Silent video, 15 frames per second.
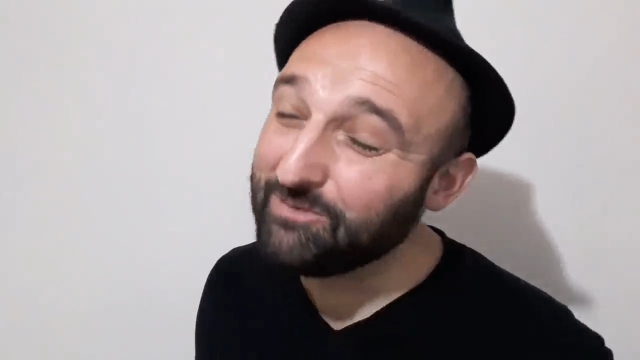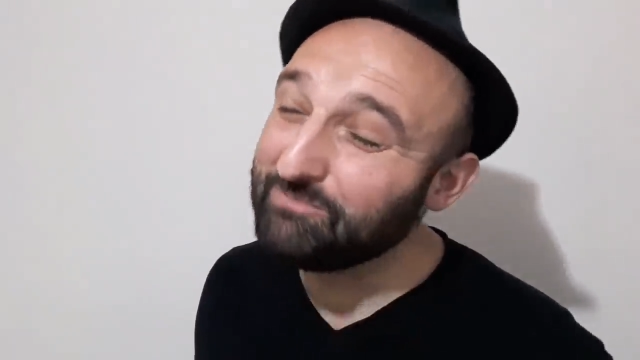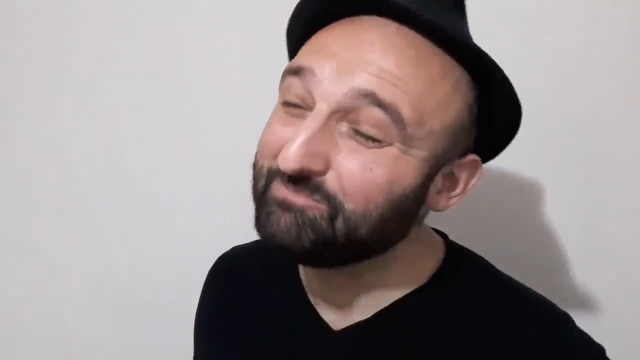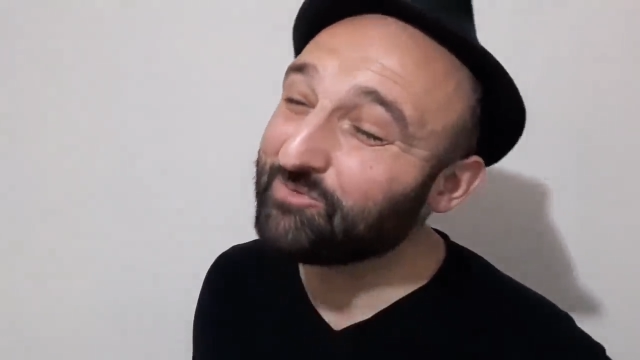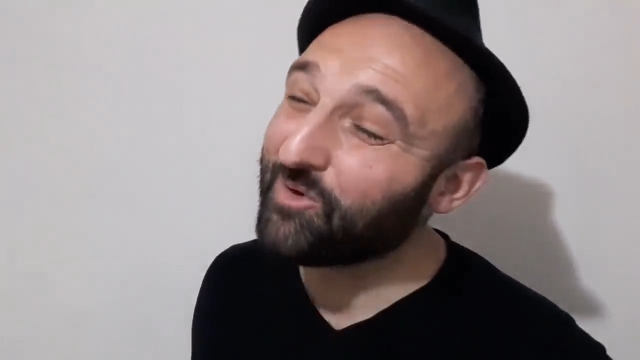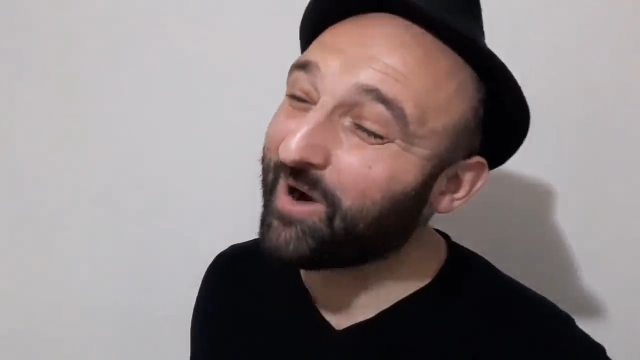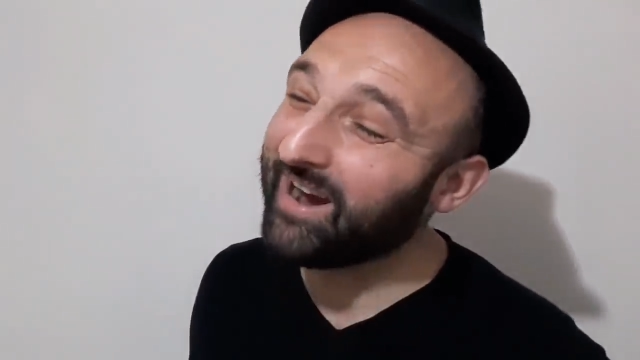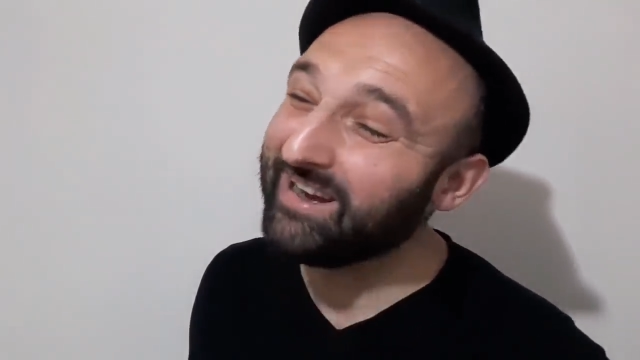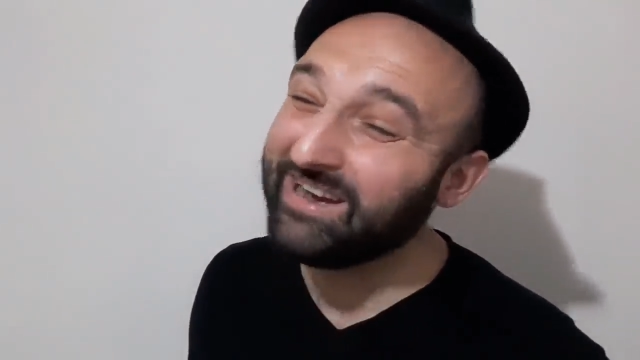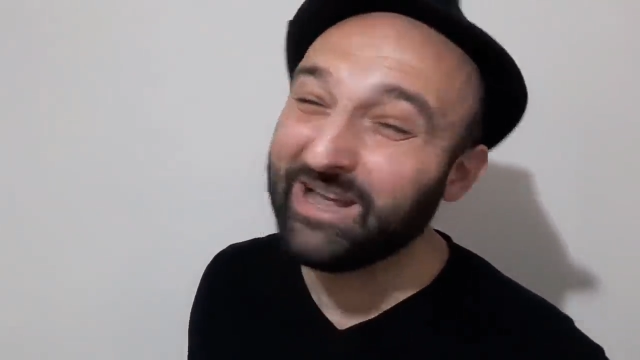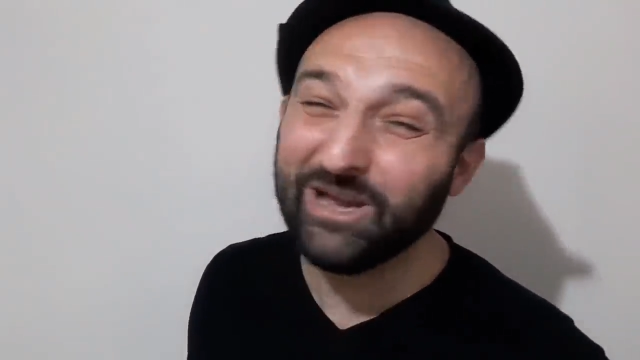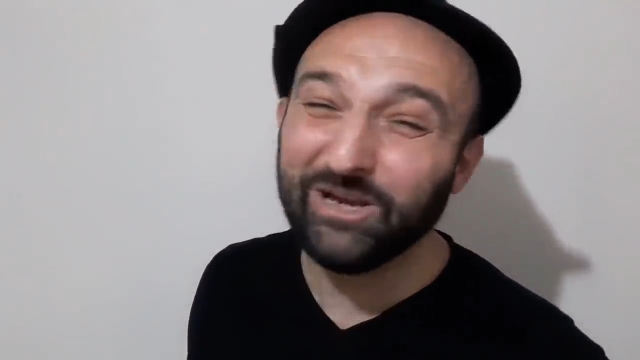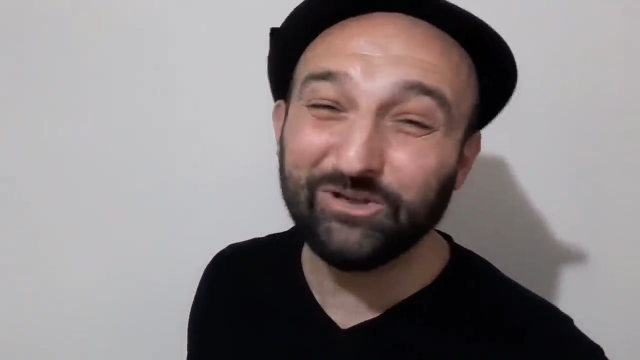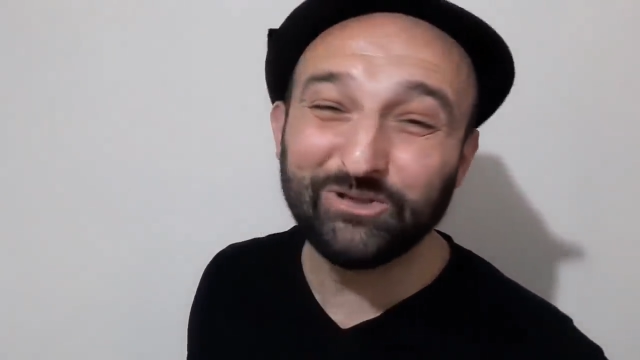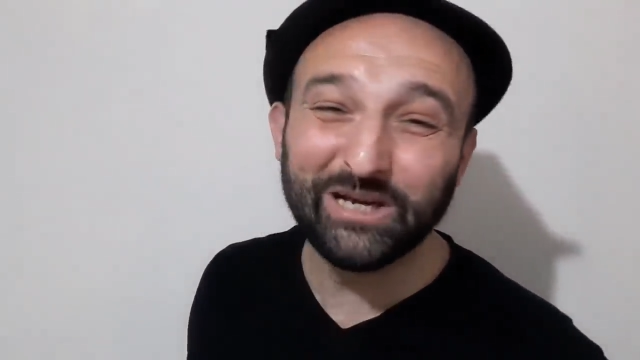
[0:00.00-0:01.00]

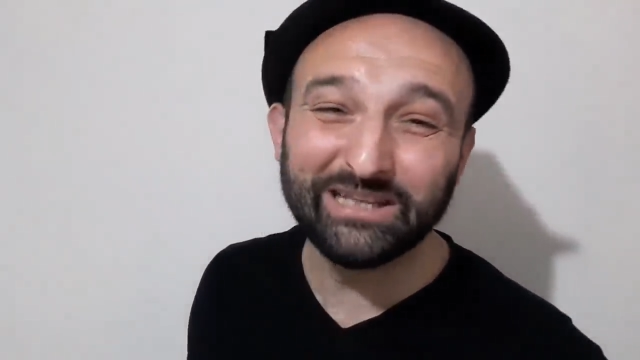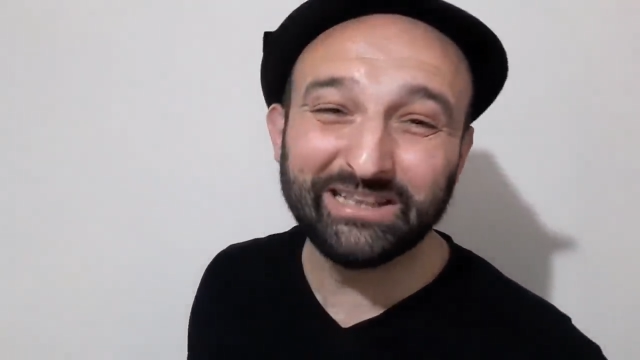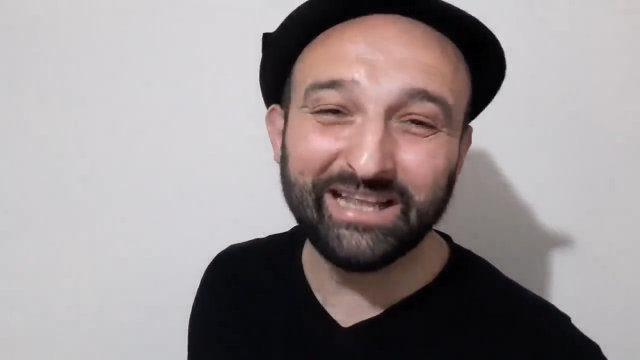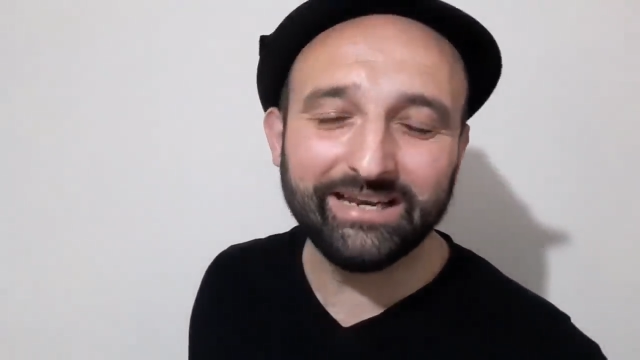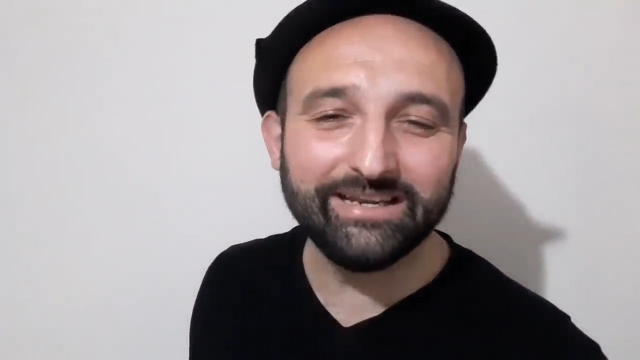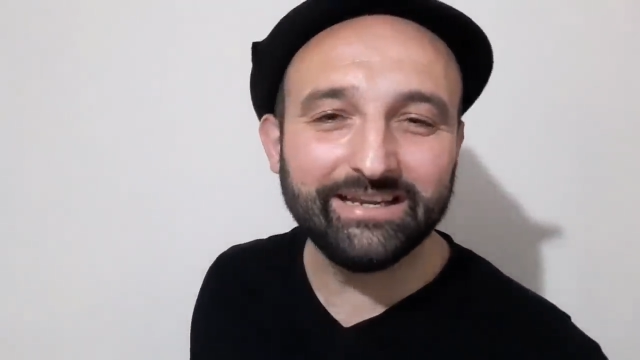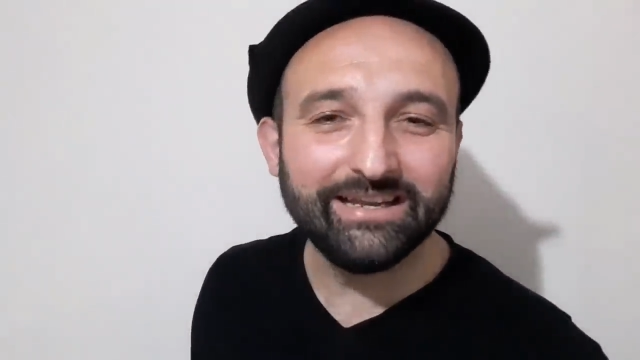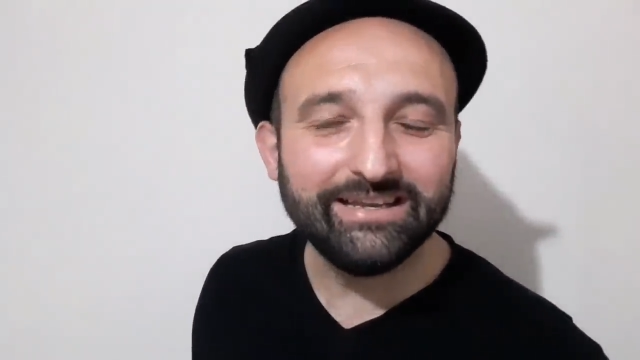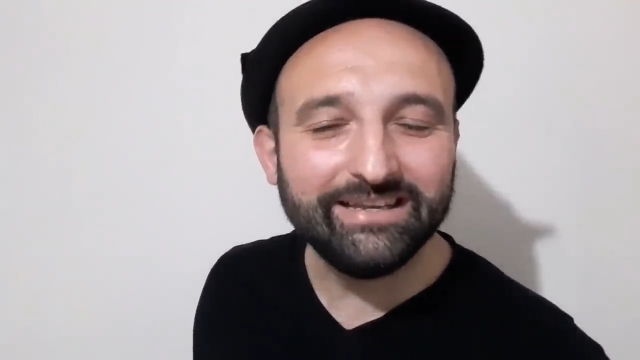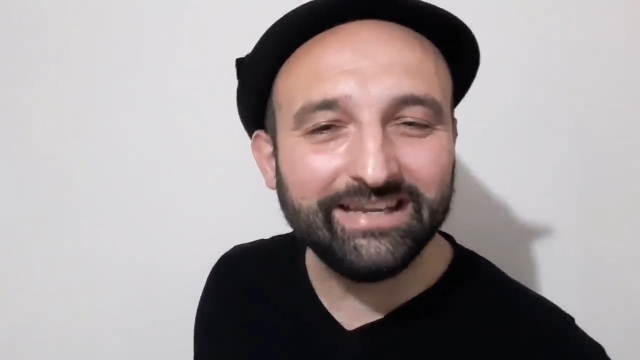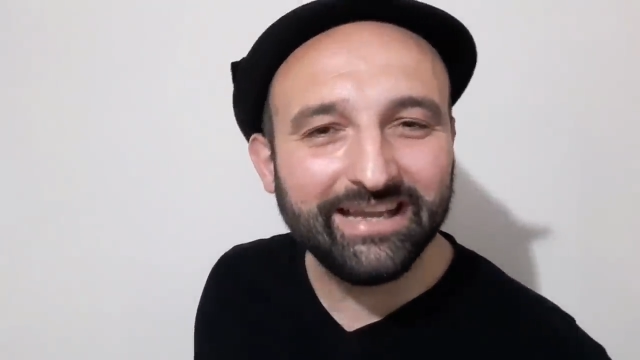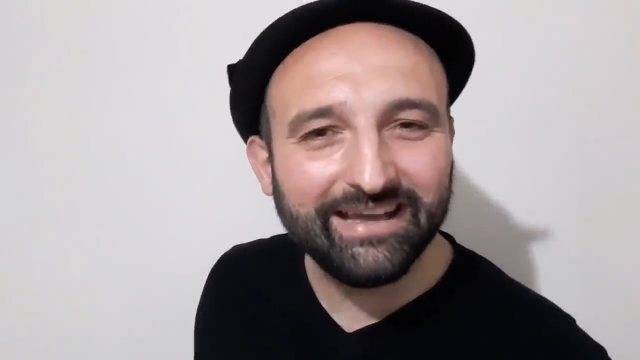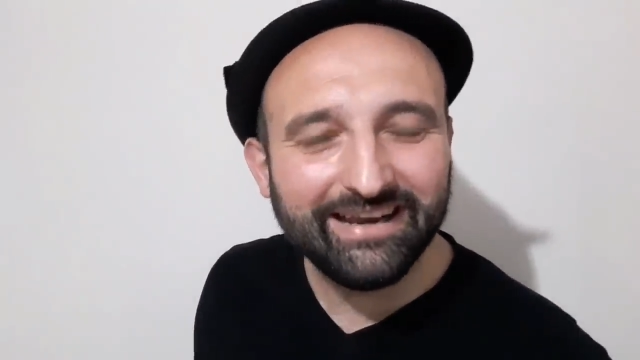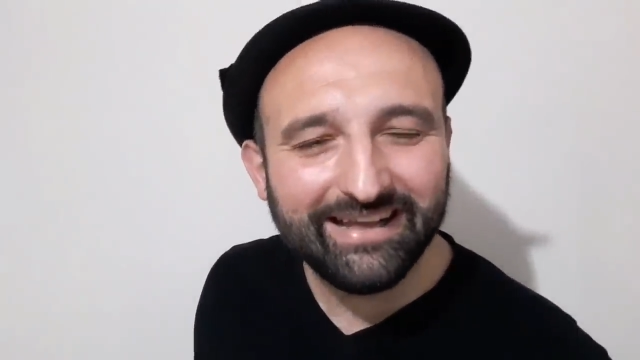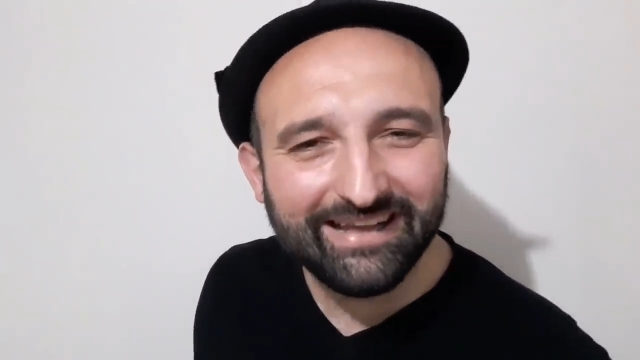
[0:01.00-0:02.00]
muayene ücretleri.
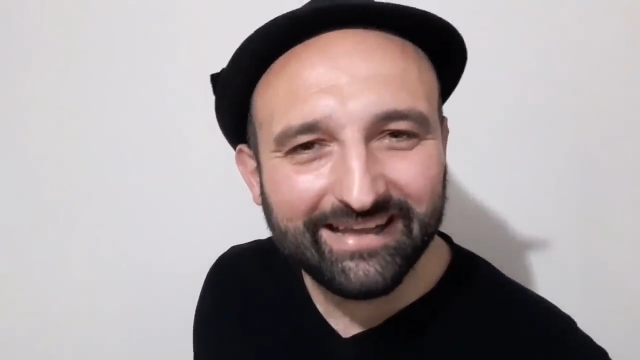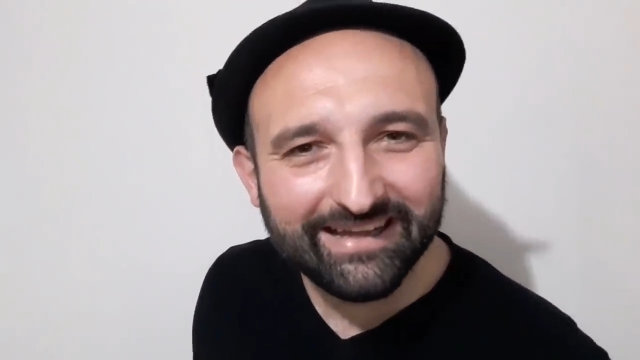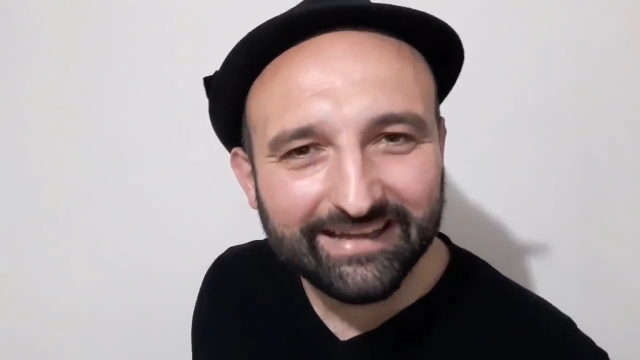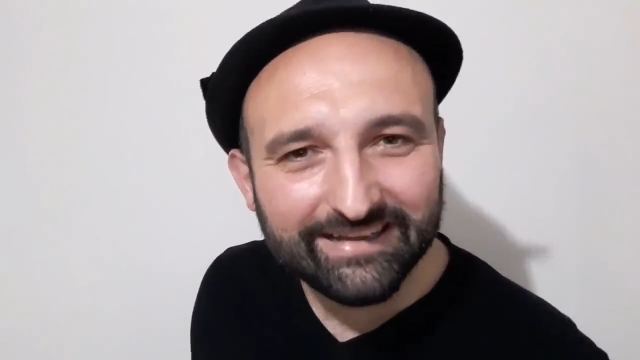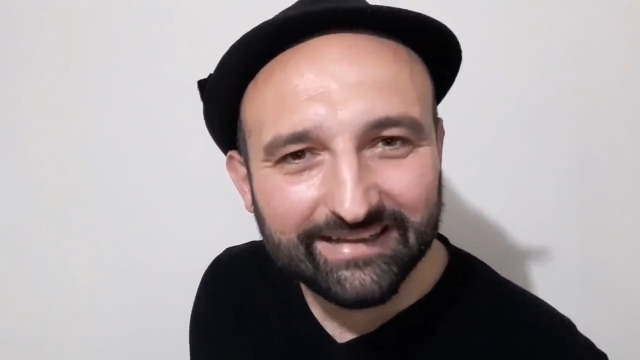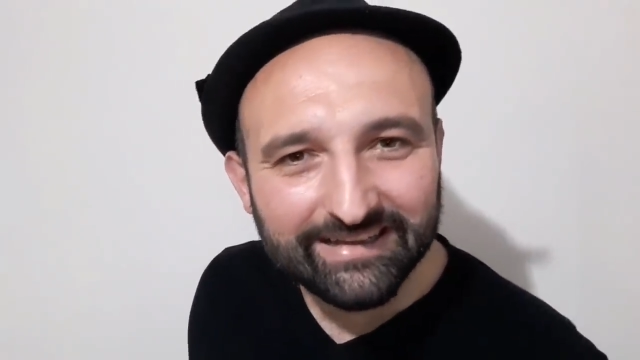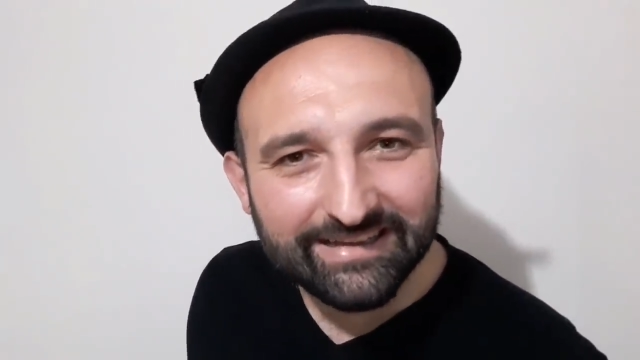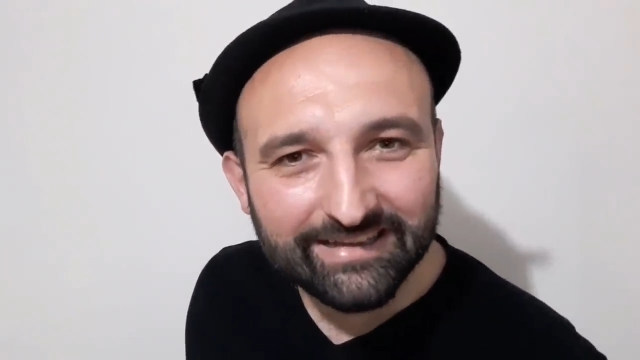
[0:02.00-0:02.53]
Niye la?